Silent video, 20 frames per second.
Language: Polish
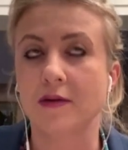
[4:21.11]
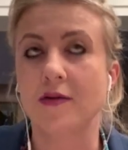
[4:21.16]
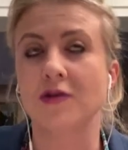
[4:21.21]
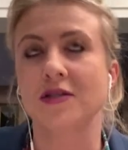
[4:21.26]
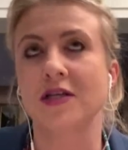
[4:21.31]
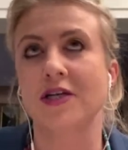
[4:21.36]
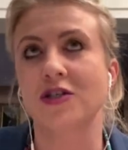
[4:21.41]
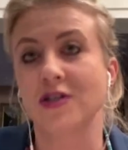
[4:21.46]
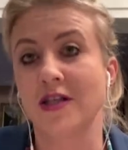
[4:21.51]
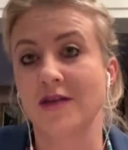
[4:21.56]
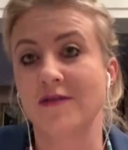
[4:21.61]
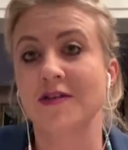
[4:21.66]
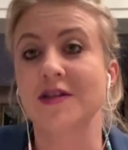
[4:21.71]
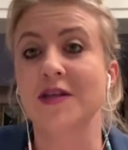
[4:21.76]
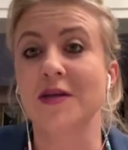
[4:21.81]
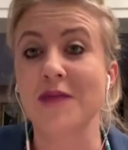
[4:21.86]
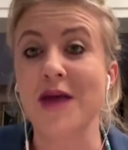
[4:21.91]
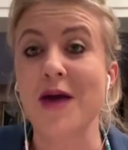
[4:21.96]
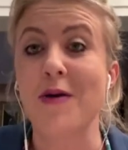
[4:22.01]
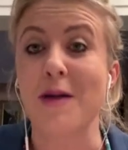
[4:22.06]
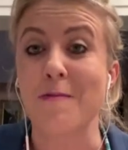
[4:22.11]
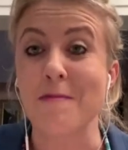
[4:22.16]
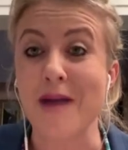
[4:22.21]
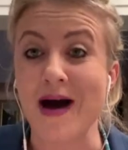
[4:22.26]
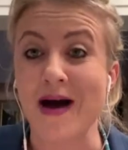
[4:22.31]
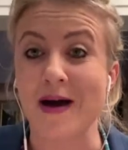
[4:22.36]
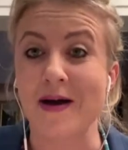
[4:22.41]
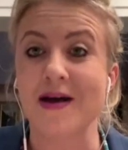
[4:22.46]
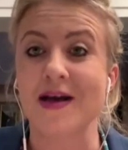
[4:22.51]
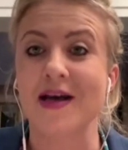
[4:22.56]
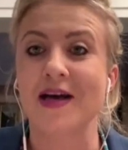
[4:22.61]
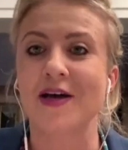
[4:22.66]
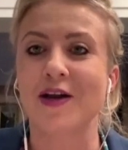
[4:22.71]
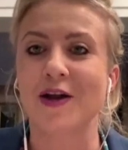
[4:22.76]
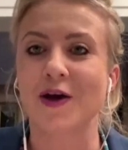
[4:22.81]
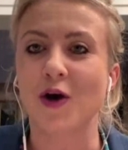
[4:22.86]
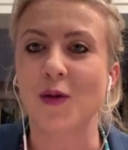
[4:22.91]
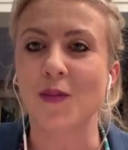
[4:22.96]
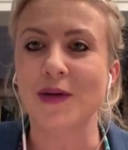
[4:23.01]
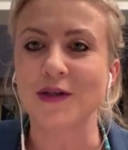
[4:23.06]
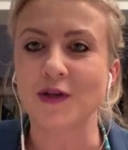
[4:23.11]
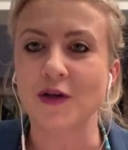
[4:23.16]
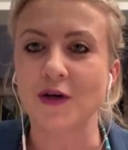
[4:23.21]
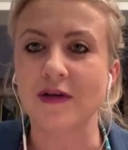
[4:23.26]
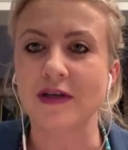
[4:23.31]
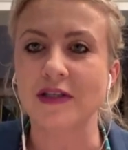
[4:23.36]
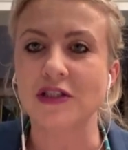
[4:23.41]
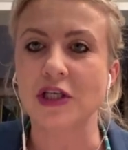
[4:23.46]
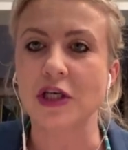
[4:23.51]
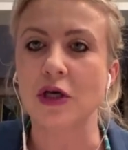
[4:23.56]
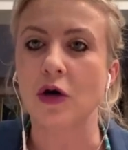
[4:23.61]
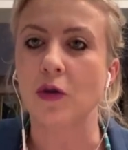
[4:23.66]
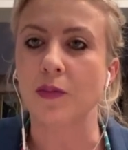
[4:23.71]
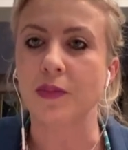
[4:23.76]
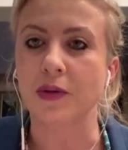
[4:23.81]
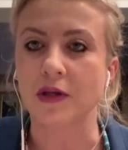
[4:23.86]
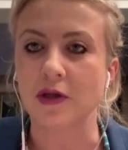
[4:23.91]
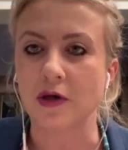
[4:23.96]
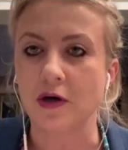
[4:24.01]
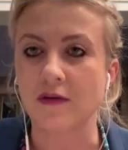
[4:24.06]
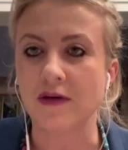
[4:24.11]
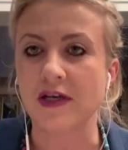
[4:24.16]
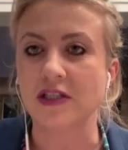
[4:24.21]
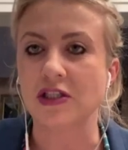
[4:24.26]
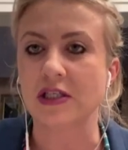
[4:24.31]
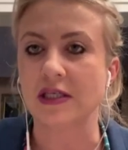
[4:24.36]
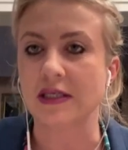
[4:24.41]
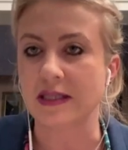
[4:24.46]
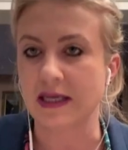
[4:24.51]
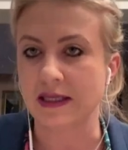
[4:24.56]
to znaczy nawet nie miała, ma rekomendować i opiniować